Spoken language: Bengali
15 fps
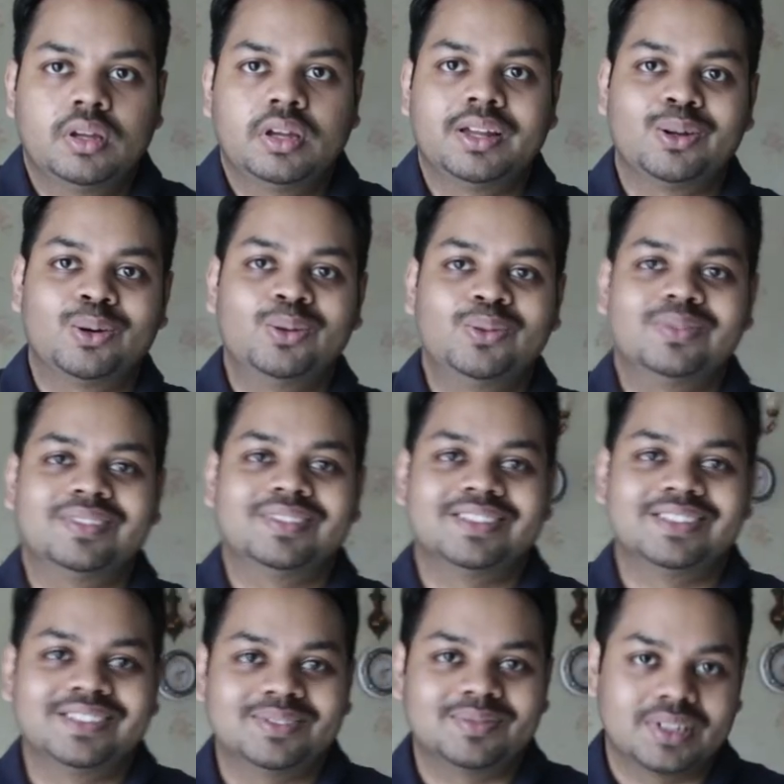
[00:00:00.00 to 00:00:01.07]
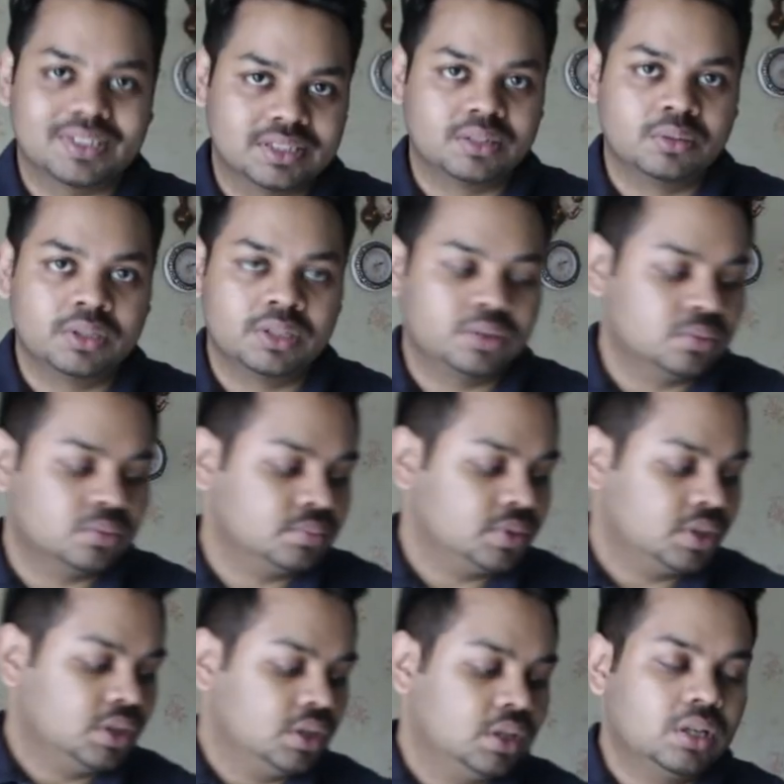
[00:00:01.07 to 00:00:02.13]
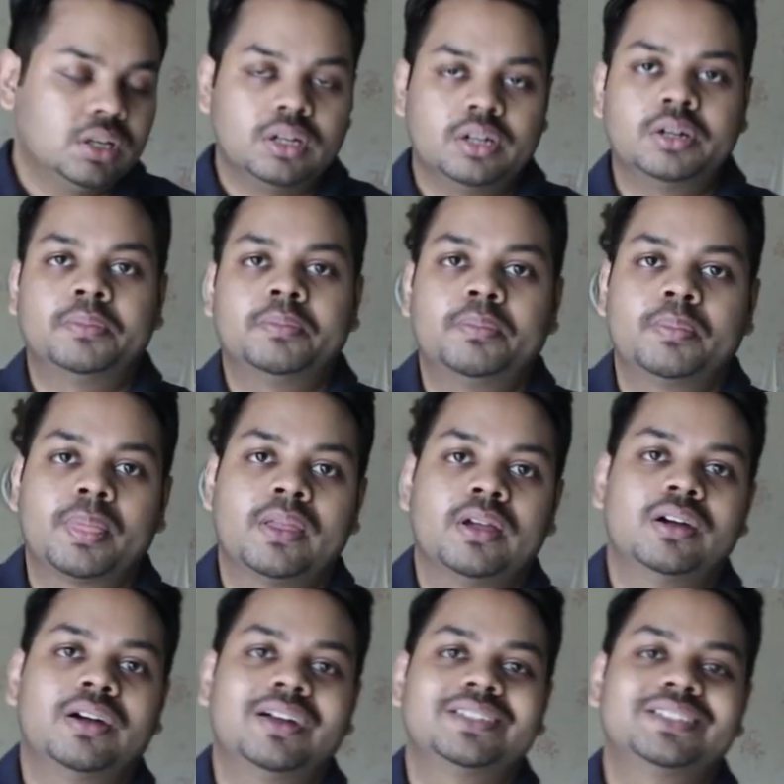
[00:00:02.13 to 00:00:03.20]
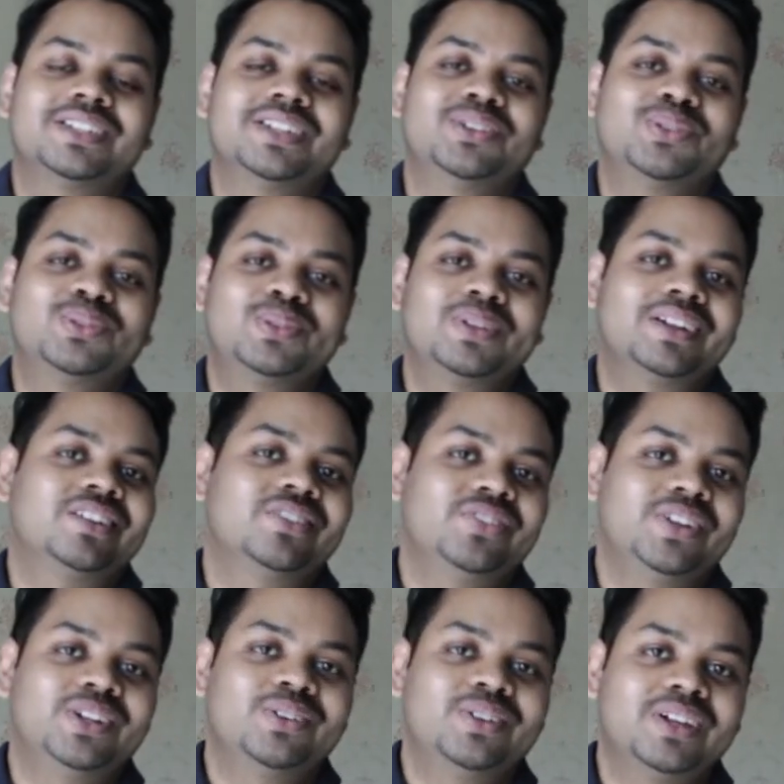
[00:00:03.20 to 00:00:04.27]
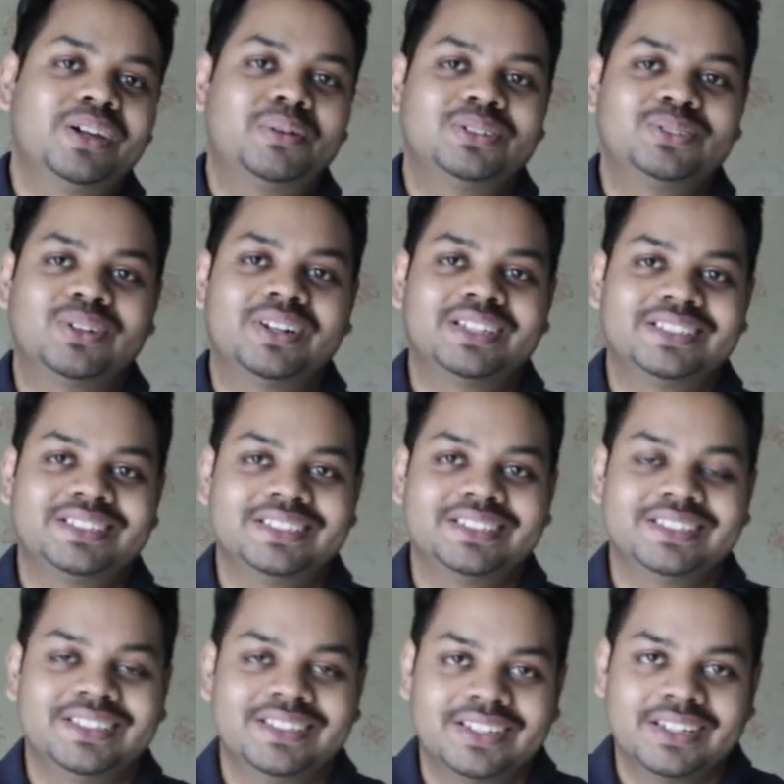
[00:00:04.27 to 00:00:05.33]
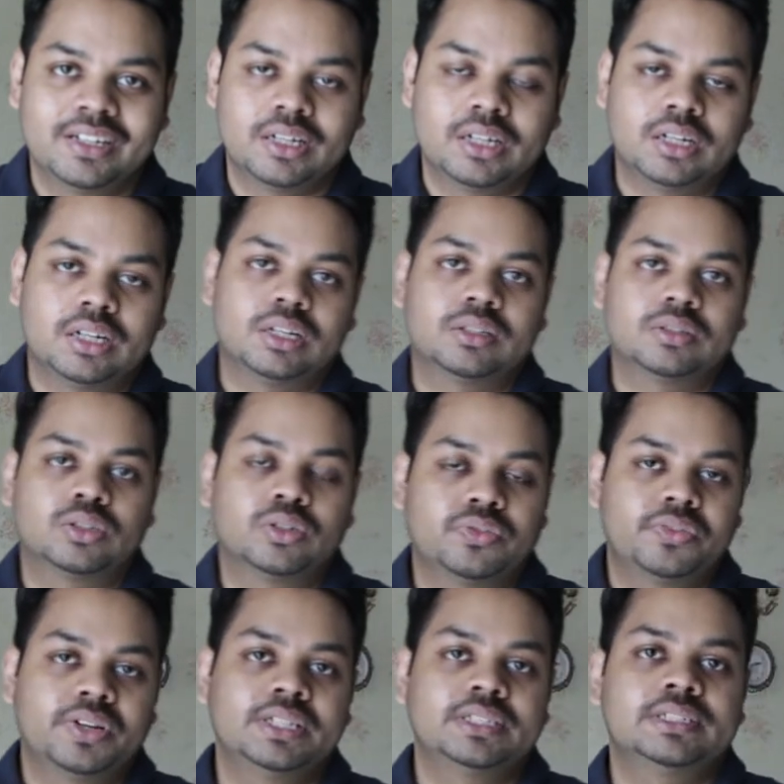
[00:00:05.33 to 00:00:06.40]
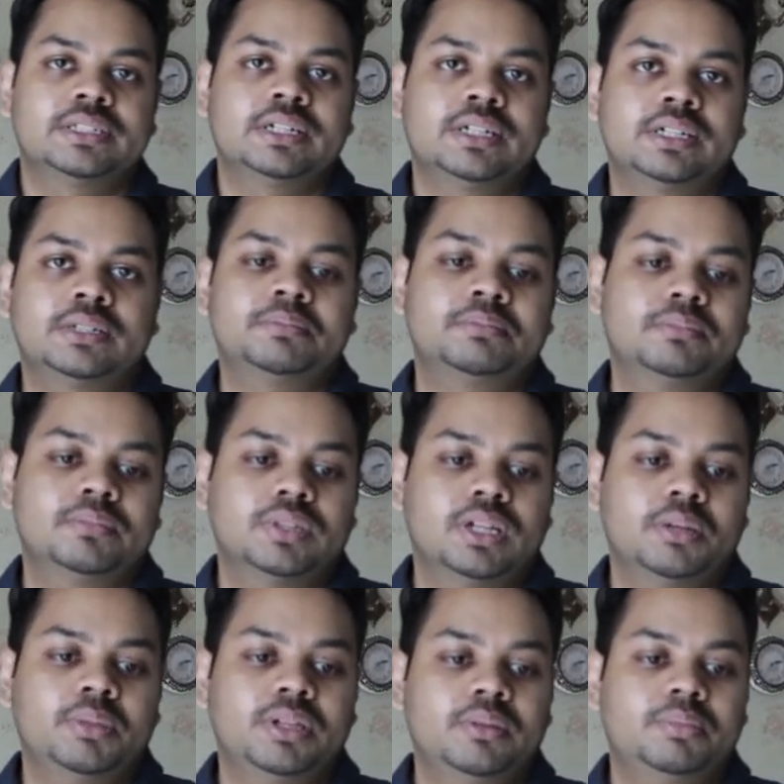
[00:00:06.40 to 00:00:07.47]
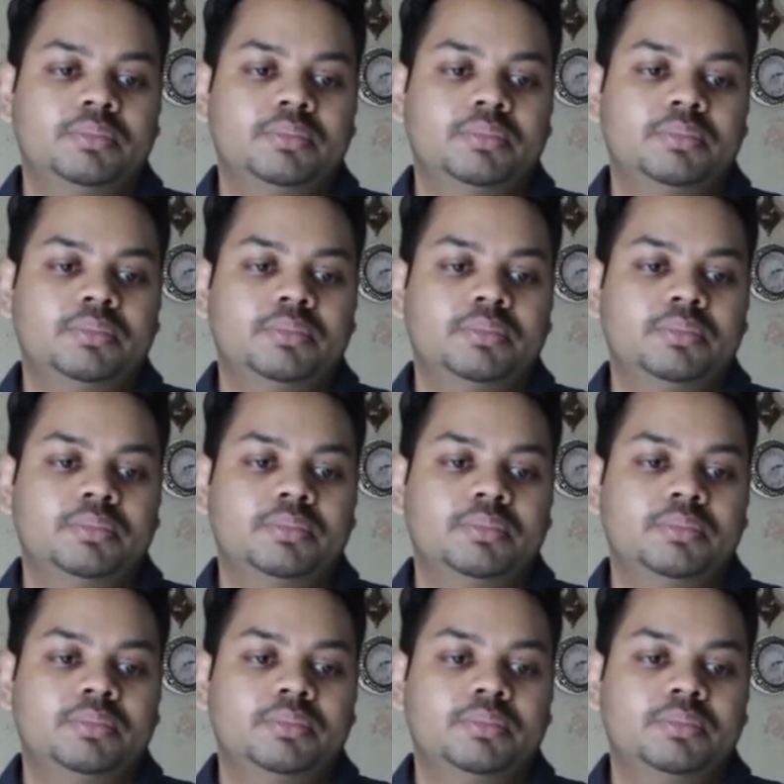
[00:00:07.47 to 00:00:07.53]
হ্যালো আসসালামু আলাইকুম আজকে নতুন একটা ভিডিও নিয়ে আবার চলে আসছি uh, তো ফ্রেন্ডস uh, আমি